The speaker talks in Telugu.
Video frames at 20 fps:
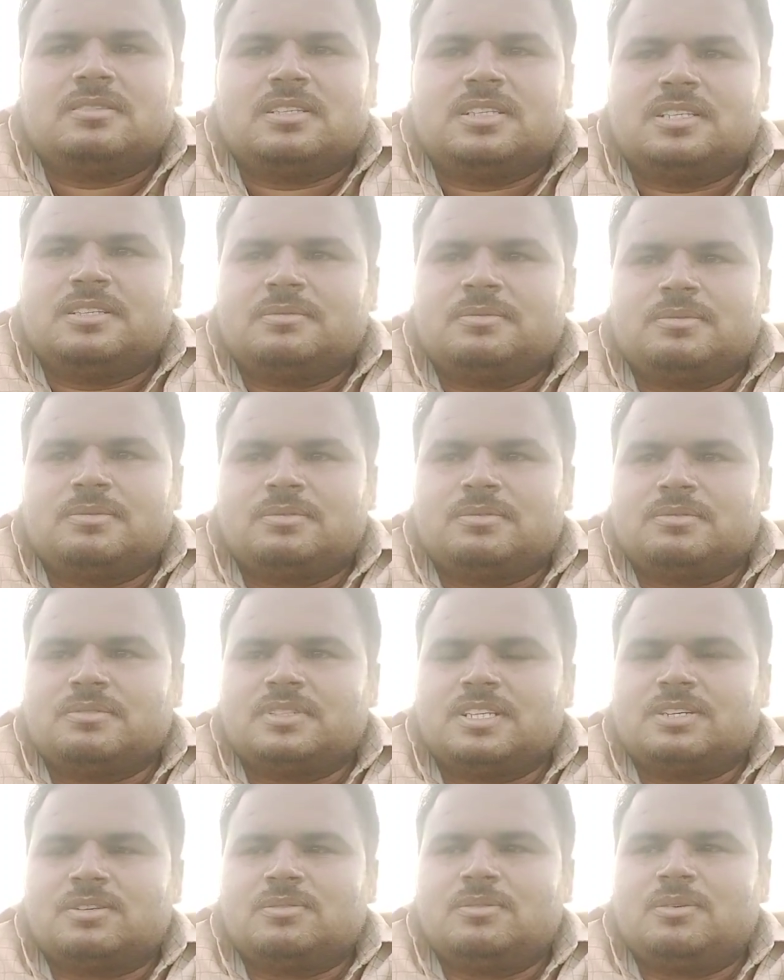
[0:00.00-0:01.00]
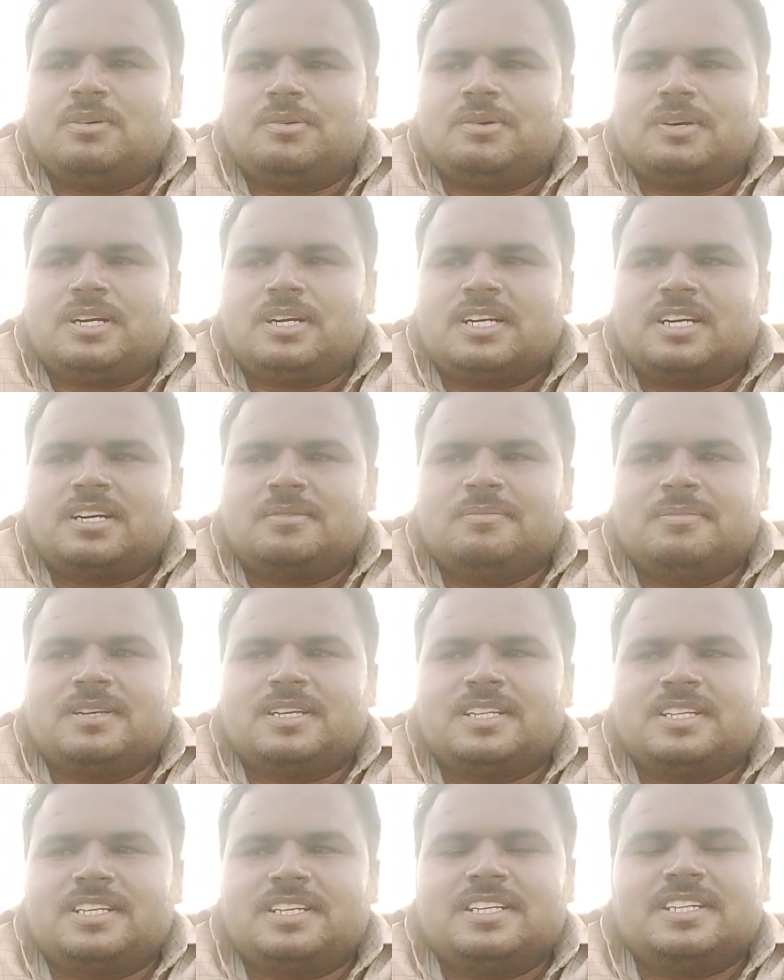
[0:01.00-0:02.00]
ఇప్పుడు ఎక్కువ వాడటం
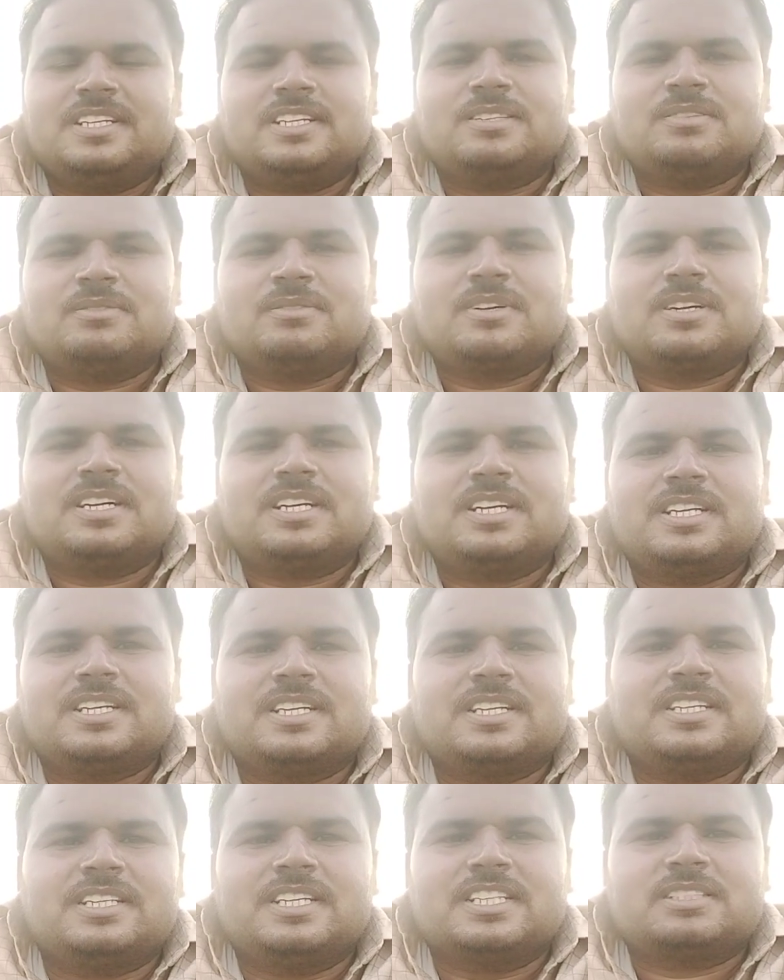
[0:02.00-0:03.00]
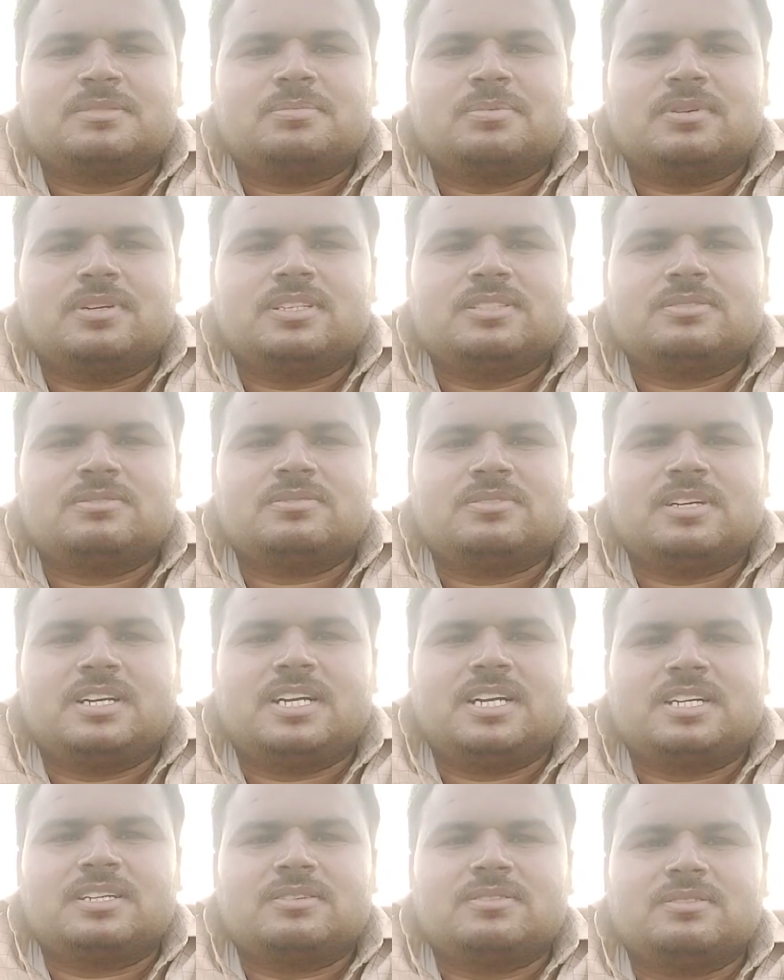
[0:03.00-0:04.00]
లేదండి ఎందుకంటే ఈ ఎక్స్పోనర్స్
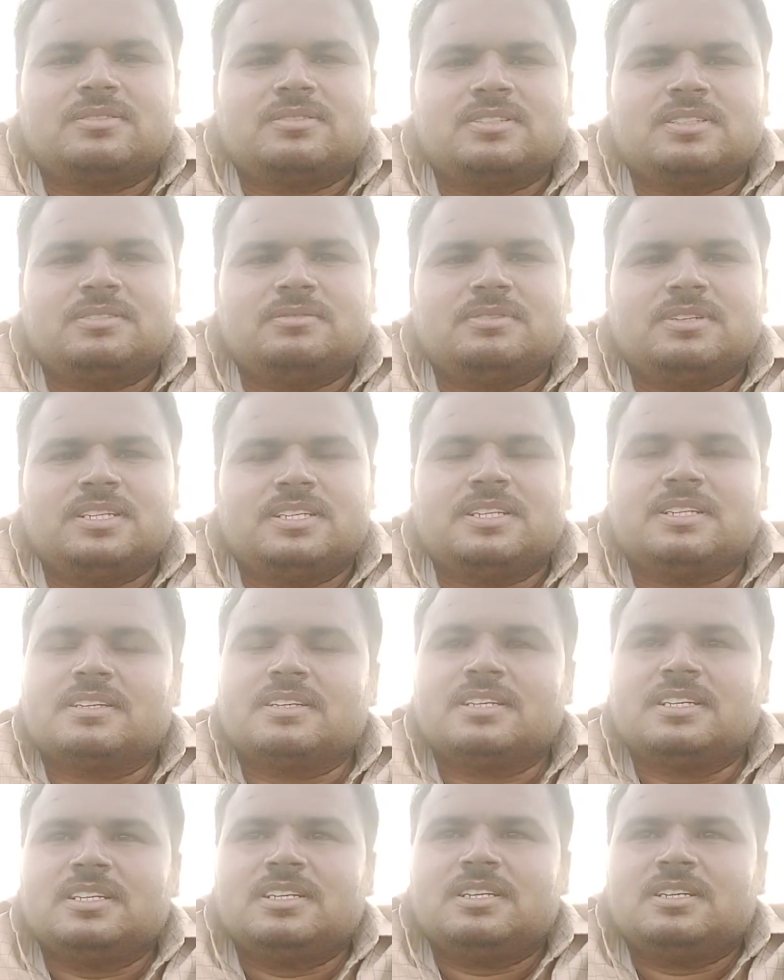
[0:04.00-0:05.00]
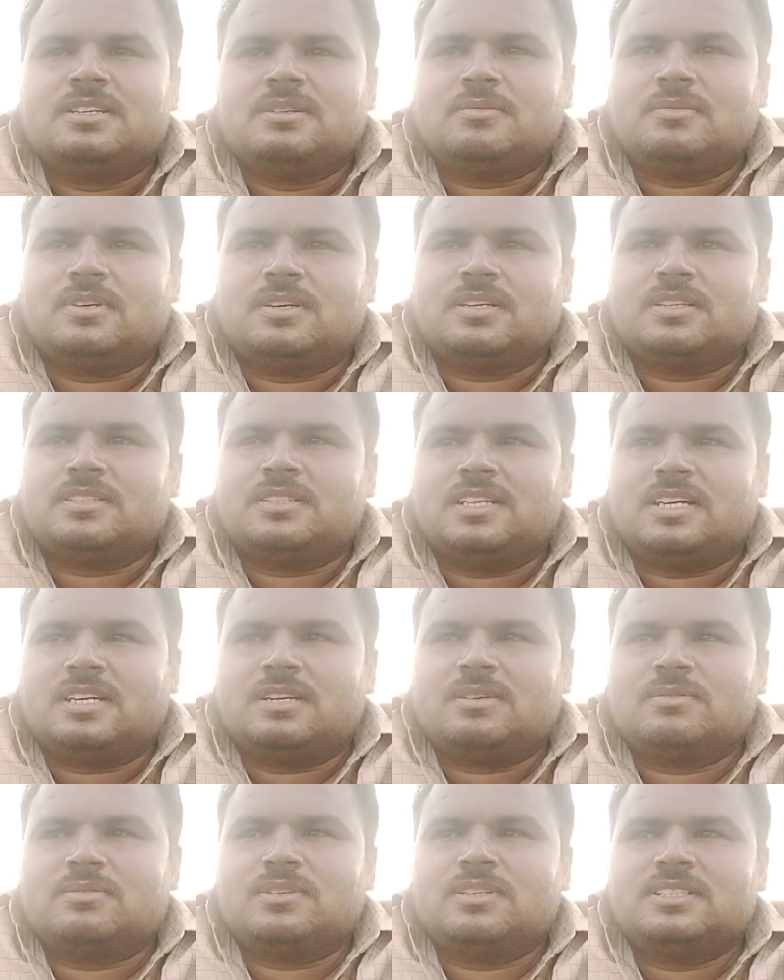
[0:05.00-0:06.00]
అలాక్టోను ఇవే
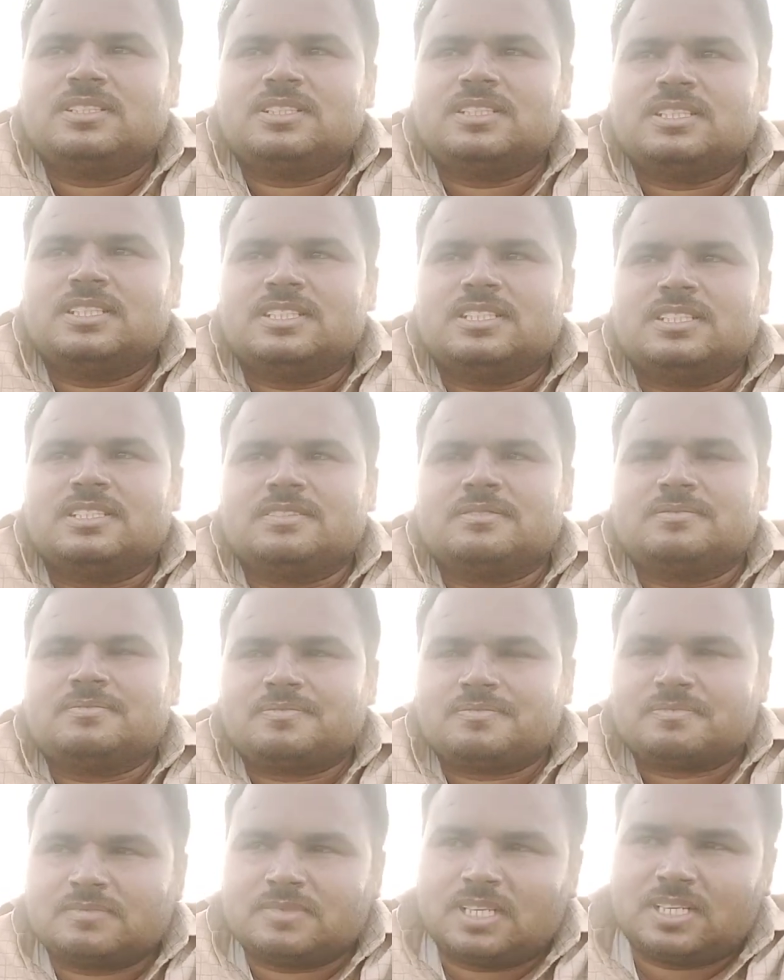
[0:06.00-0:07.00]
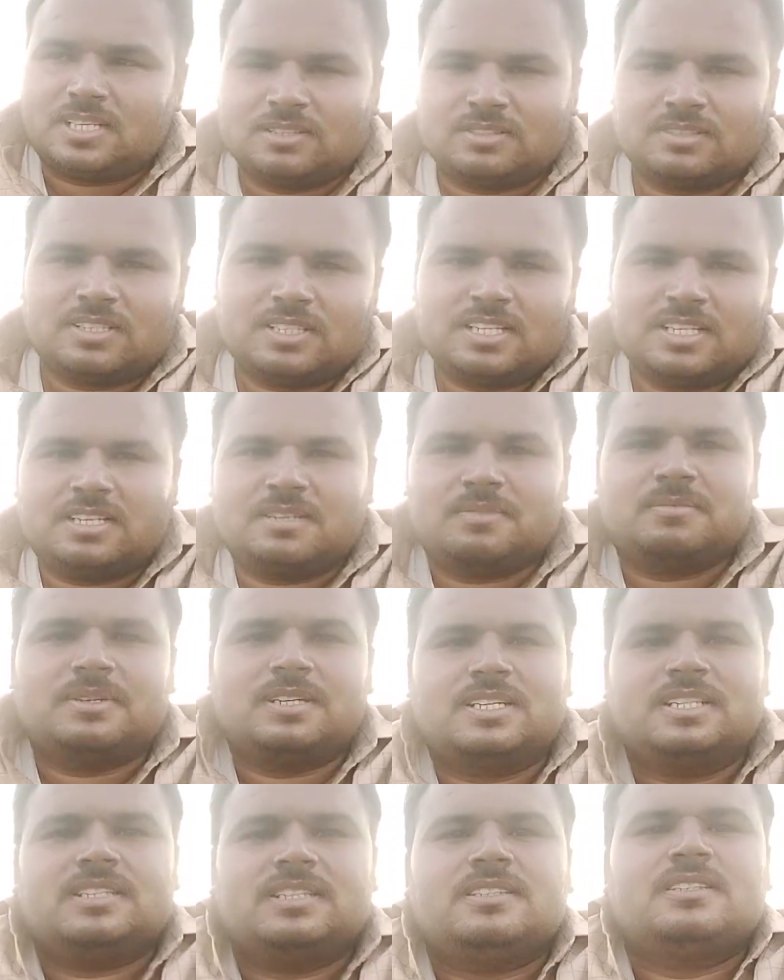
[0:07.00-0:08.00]
దాని గురించి
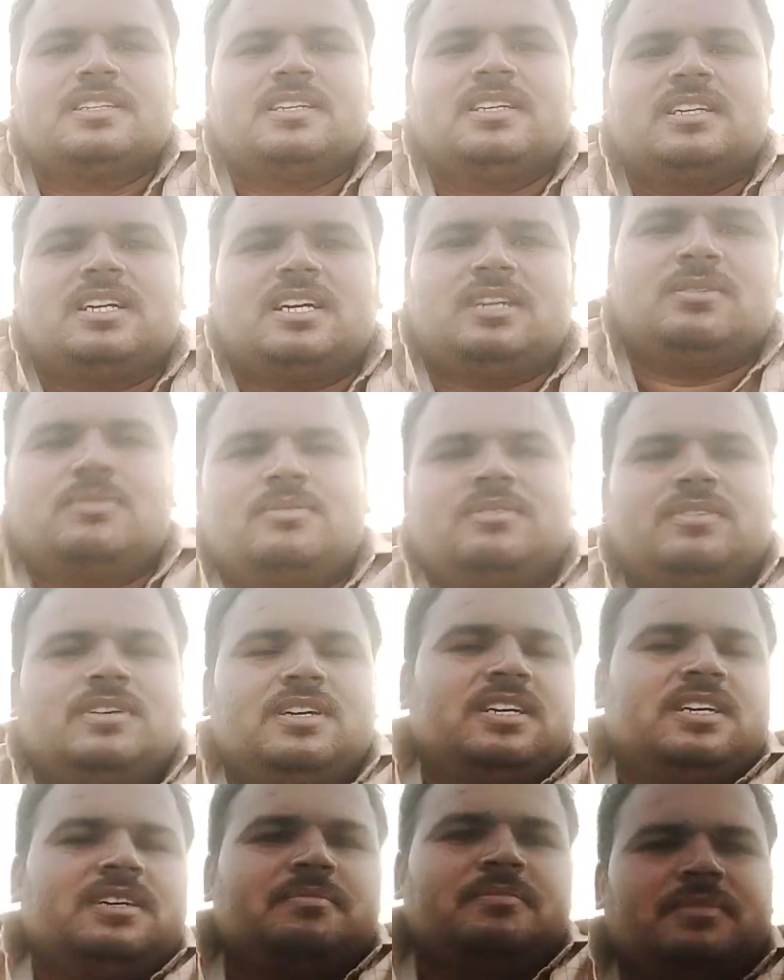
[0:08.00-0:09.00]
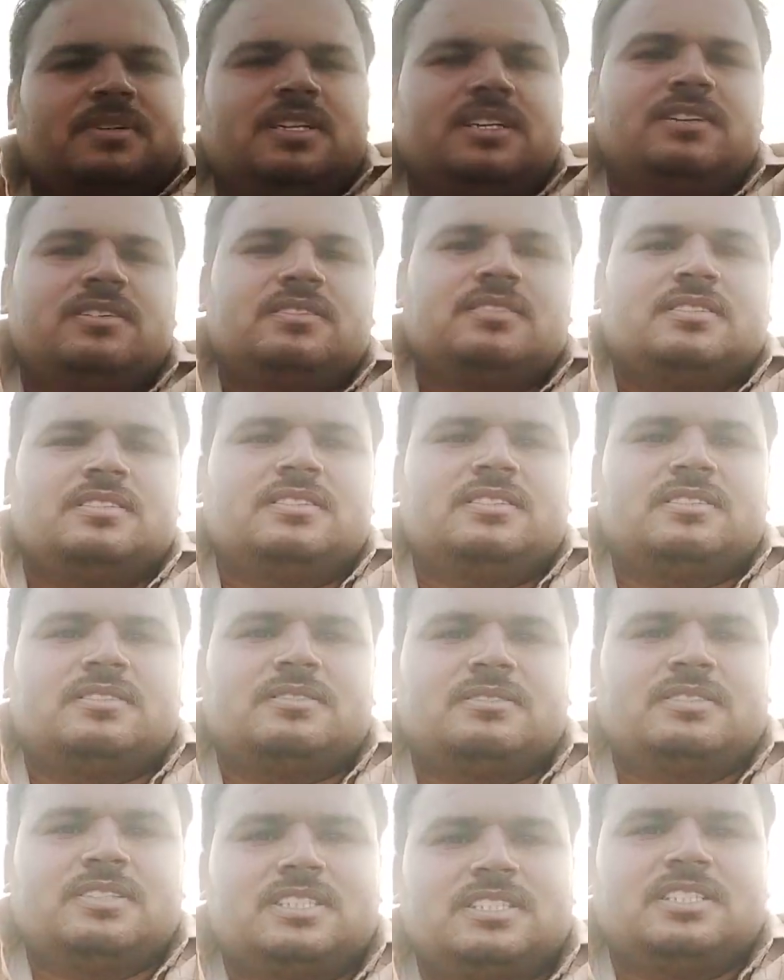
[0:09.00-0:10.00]
అడుగుతున్నారనమాట అవి కూడా మళ్ళీ
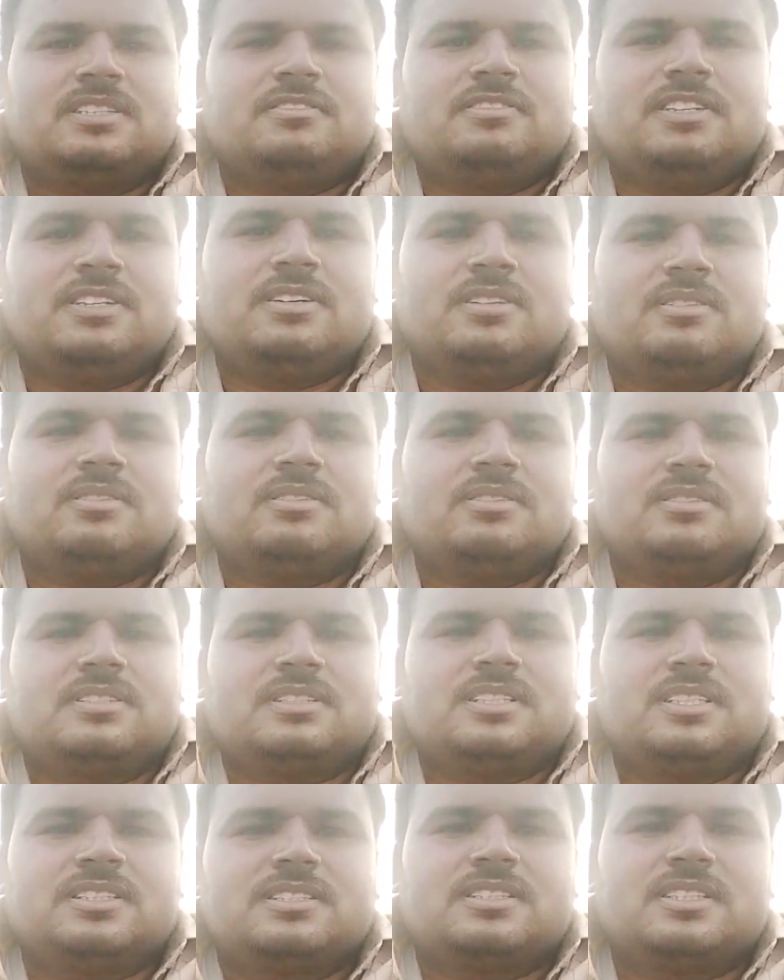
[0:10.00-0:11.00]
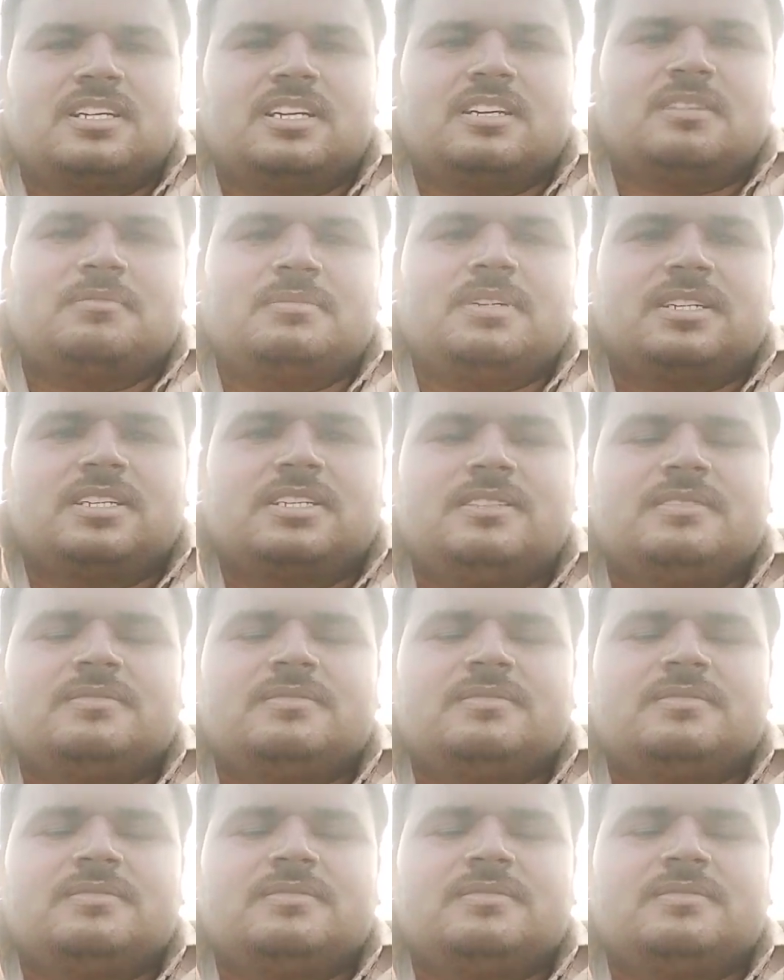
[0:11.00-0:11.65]
వచ్చే వీడియోలో తీస్తానమాట